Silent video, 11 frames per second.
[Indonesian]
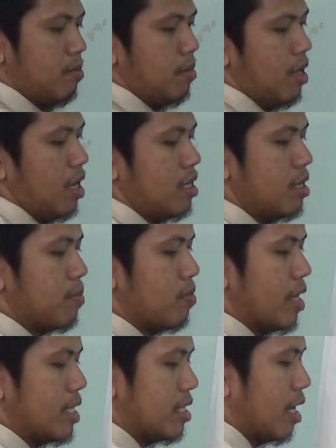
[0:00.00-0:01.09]
malah
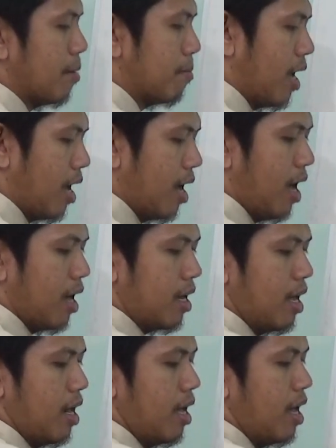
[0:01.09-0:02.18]
dibuat jamak
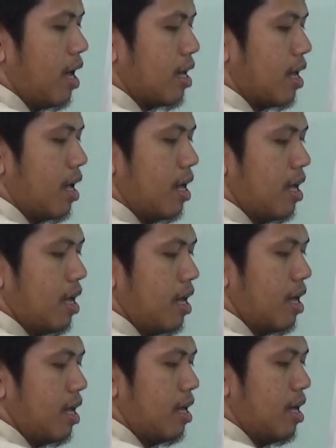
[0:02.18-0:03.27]
akala
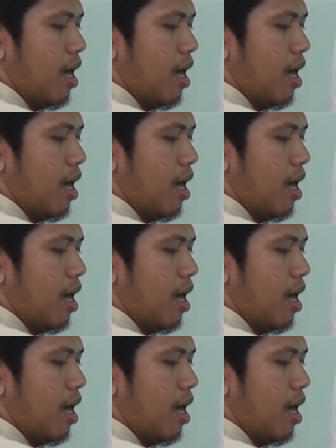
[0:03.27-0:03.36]
akala